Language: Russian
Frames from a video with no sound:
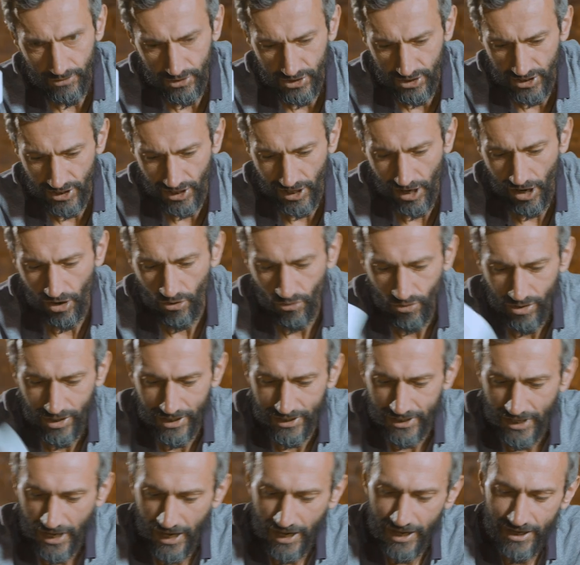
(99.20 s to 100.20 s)
вот
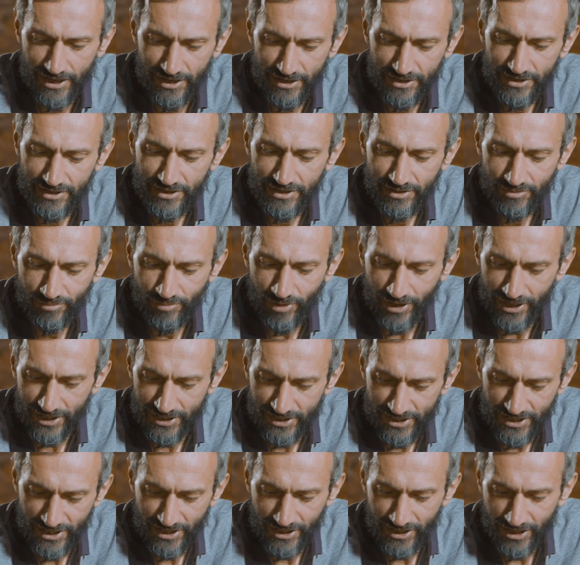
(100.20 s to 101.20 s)
загогулина
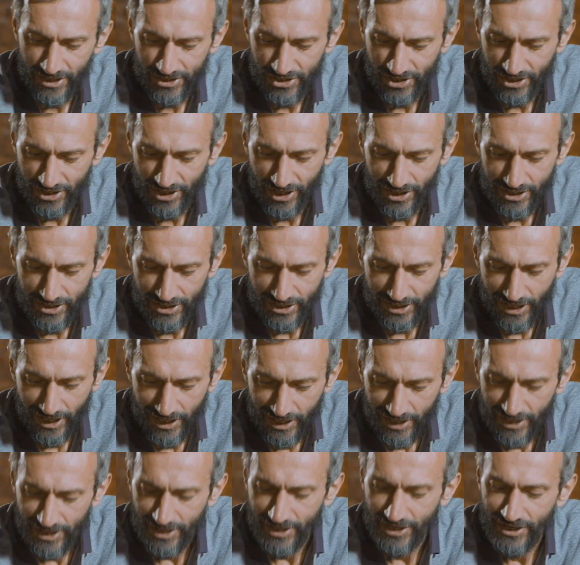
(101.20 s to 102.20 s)
Бориса Николаевича
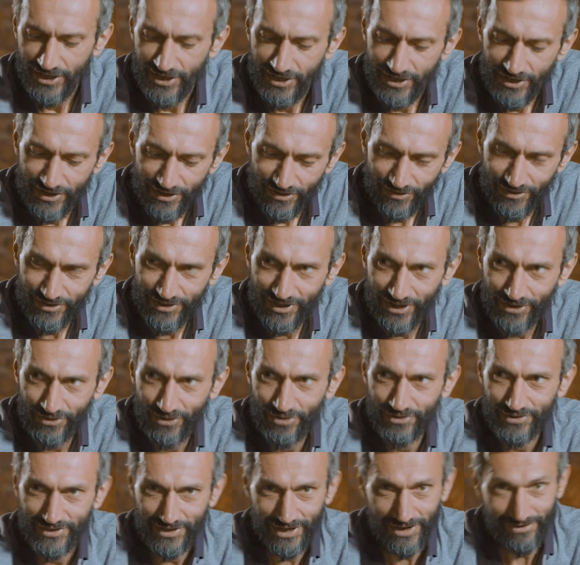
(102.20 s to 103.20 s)
Ельцина, вот
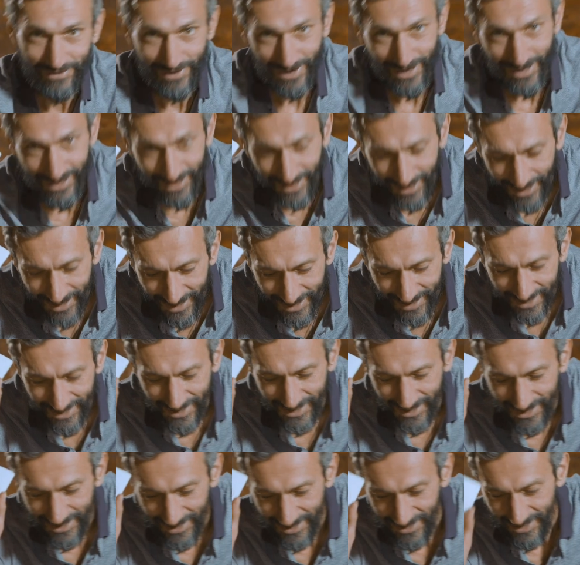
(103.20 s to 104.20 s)
такой вот овал
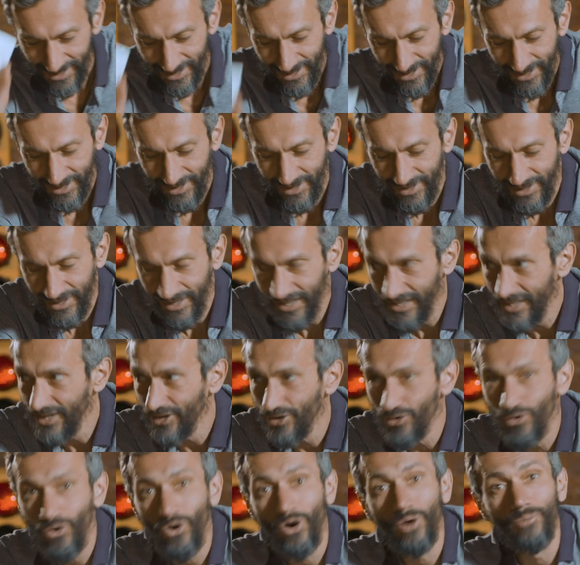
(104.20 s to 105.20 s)
или
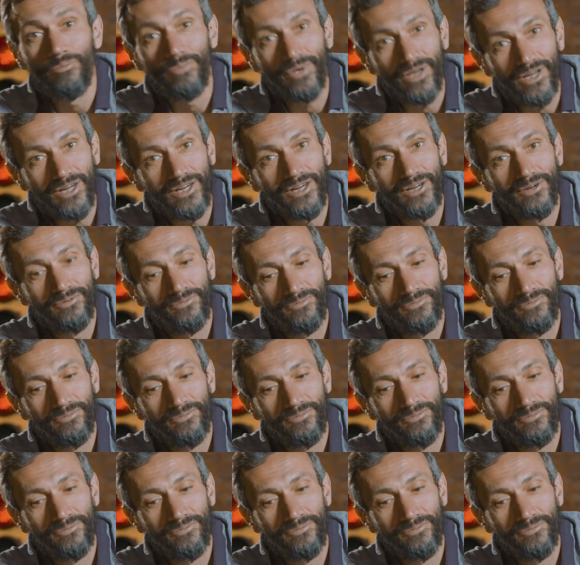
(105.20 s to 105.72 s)
ромбик.